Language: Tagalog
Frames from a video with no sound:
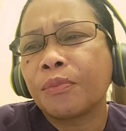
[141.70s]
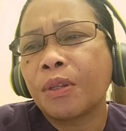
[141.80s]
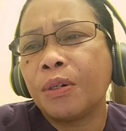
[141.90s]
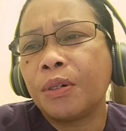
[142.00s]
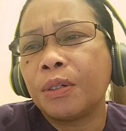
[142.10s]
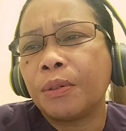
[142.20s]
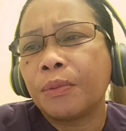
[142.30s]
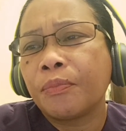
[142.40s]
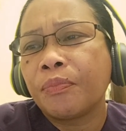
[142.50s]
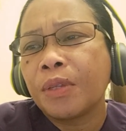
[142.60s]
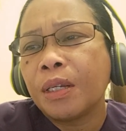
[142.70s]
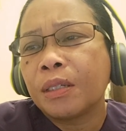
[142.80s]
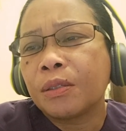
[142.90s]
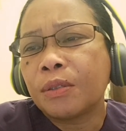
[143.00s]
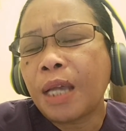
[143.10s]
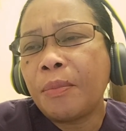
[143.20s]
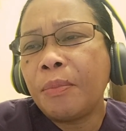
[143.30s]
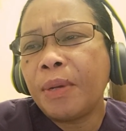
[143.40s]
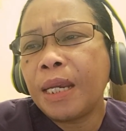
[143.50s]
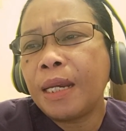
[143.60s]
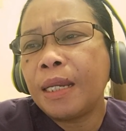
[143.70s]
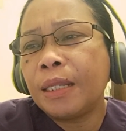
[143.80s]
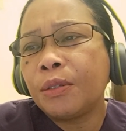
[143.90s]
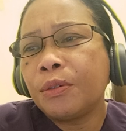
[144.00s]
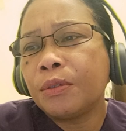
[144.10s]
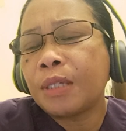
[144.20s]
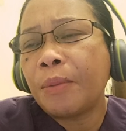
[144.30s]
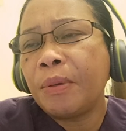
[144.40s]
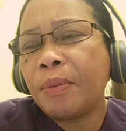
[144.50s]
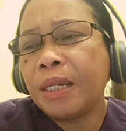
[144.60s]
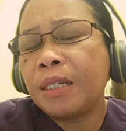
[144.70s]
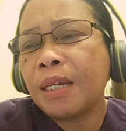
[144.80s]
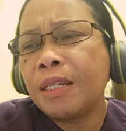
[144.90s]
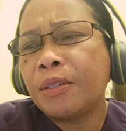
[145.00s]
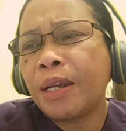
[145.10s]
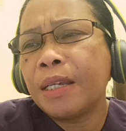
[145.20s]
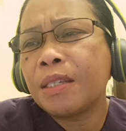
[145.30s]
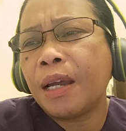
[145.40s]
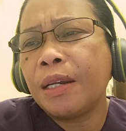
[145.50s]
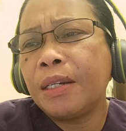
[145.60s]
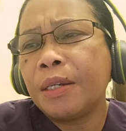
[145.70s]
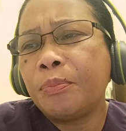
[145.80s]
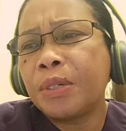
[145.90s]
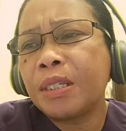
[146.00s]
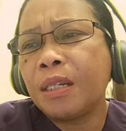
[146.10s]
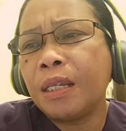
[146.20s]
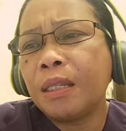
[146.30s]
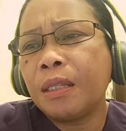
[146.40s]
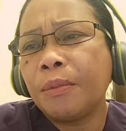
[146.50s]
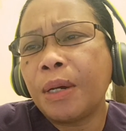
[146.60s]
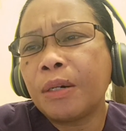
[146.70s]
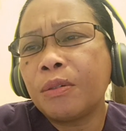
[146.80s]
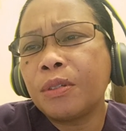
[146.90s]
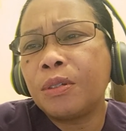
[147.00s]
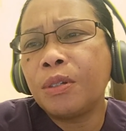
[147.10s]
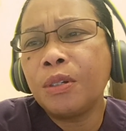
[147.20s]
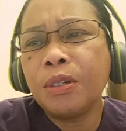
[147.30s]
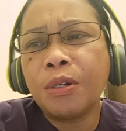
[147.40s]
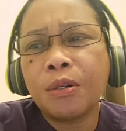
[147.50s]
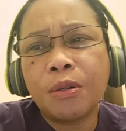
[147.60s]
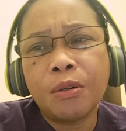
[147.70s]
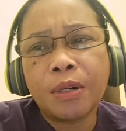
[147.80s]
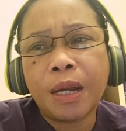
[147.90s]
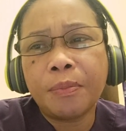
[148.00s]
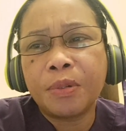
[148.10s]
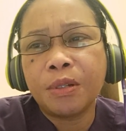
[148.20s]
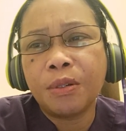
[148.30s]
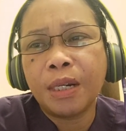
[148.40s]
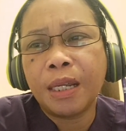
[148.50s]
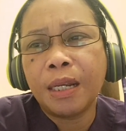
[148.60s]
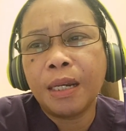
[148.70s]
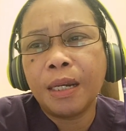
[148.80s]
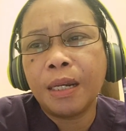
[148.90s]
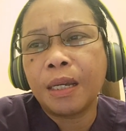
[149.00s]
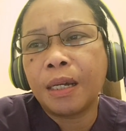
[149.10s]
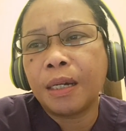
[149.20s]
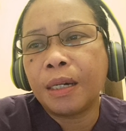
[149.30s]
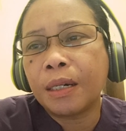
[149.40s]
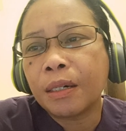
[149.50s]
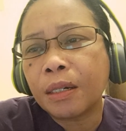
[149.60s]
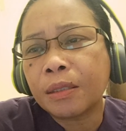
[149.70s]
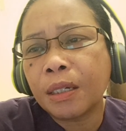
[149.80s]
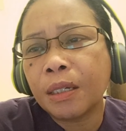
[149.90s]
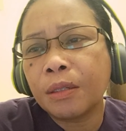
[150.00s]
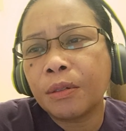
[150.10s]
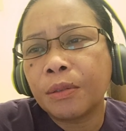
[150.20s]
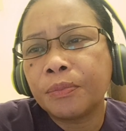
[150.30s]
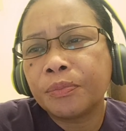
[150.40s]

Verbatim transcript: Oh. So sabi pa niya dito, sabi pa ni Janet Rice, under President Marcos Jr., corruption in, uh, saan na to?